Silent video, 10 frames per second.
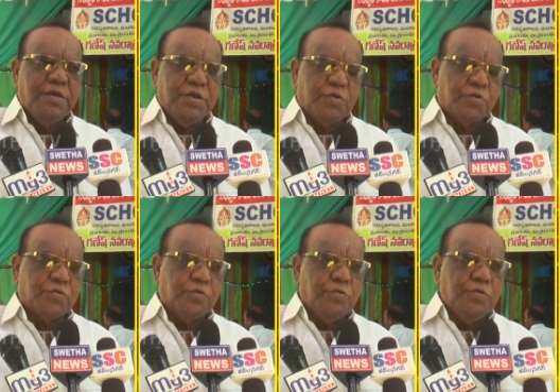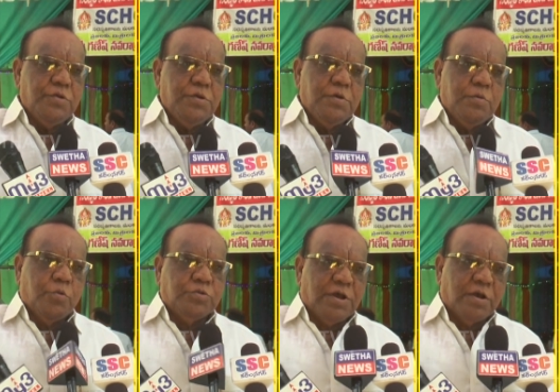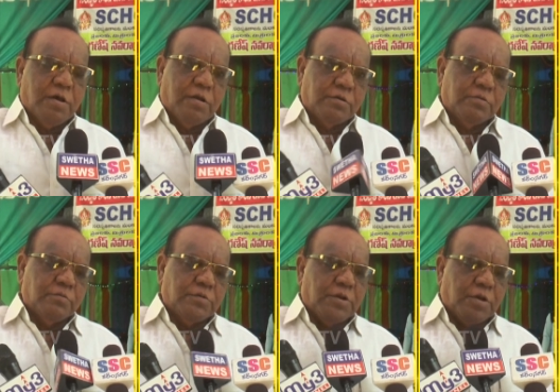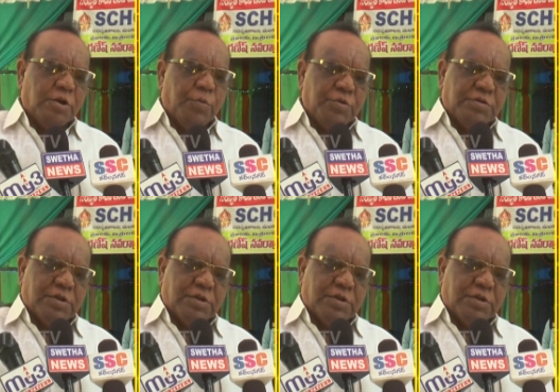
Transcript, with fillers: ఈరోజు పూజా రెగ్యులర్ పూజ